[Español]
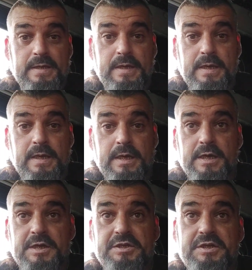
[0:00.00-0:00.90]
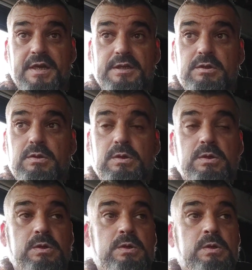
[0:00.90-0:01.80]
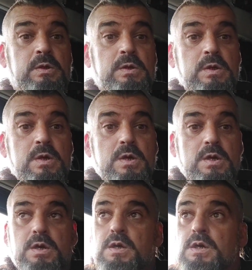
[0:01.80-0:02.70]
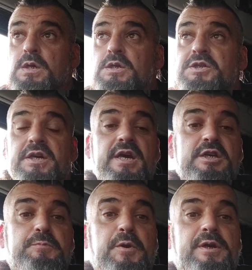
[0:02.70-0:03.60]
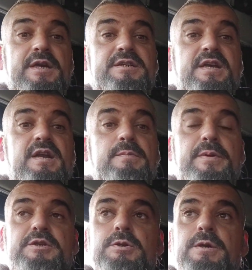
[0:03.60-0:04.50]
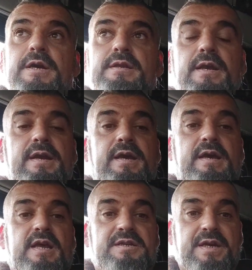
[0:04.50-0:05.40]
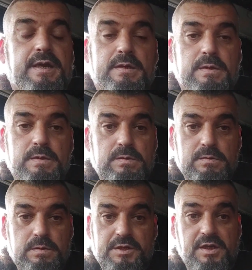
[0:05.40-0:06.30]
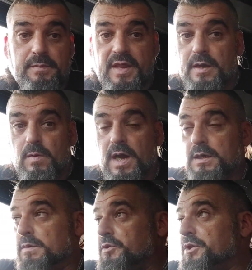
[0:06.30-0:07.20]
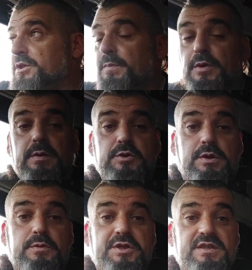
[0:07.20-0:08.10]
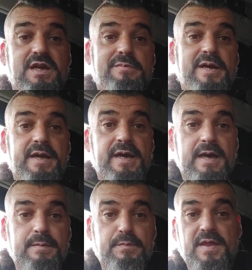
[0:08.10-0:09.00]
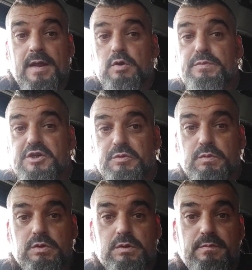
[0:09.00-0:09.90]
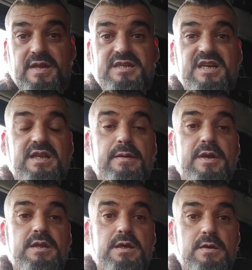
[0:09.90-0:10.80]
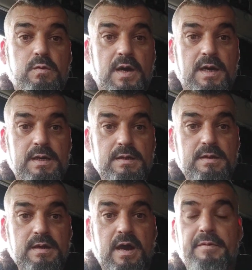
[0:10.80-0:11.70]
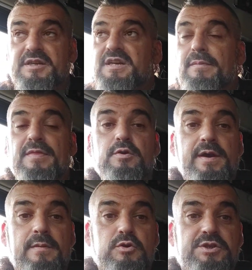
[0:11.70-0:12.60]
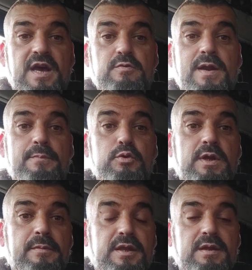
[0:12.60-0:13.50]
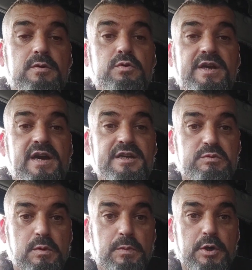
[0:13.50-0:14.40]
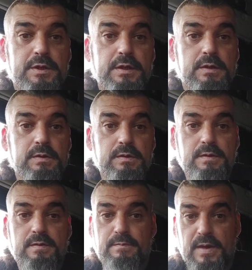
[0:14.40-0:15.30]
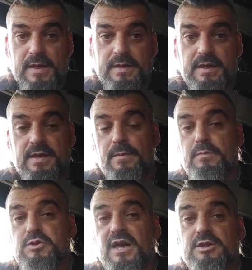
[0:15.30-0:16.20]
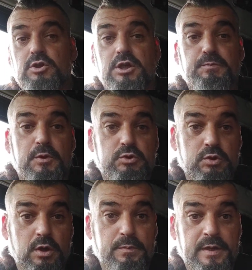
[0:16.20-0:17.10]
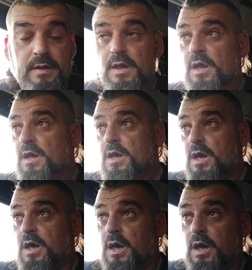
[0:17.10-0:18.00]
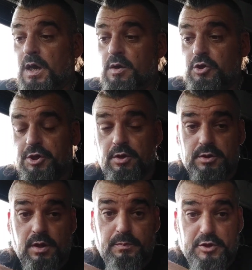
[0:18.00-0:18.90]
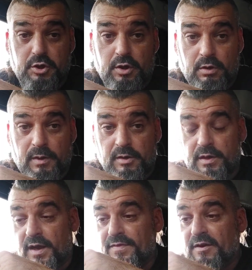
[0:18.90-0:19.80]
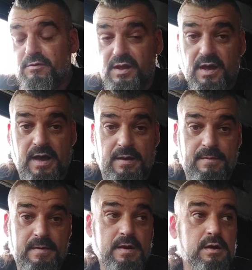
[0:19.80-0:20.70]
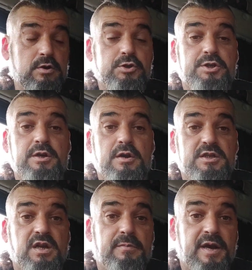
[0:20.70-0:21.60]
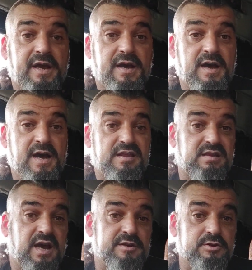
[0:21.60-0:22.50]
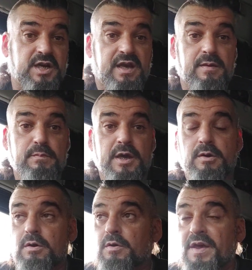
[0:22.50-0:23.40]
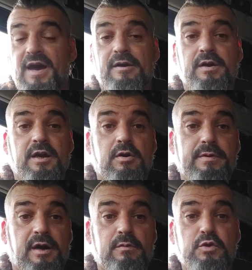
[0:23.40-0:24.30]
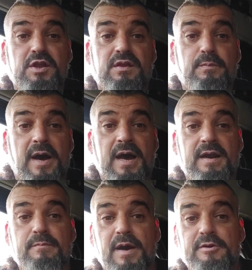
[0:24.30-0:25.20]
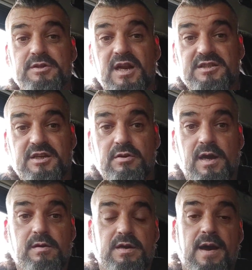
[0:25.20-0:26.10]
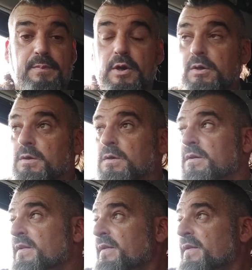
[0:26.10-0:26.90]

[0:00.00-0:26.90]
Y si esto si es porque es del PSOE, tiene que quedarse ahí, no. Es que me da igual, como si es de Podemos, como si es del BNG, me da lo mismo, me da exactamente igual. A ver si abandonamos ya de una puta vez el juliganismo político, ¿vale? Y llamamos a las cosas por su nombre. Eh, los señores del PSOE robaron en Andalucía, los señores del BNG hace años aquí en Vigo dejaron el gobierno municipal en manos de la señora Corina Porro,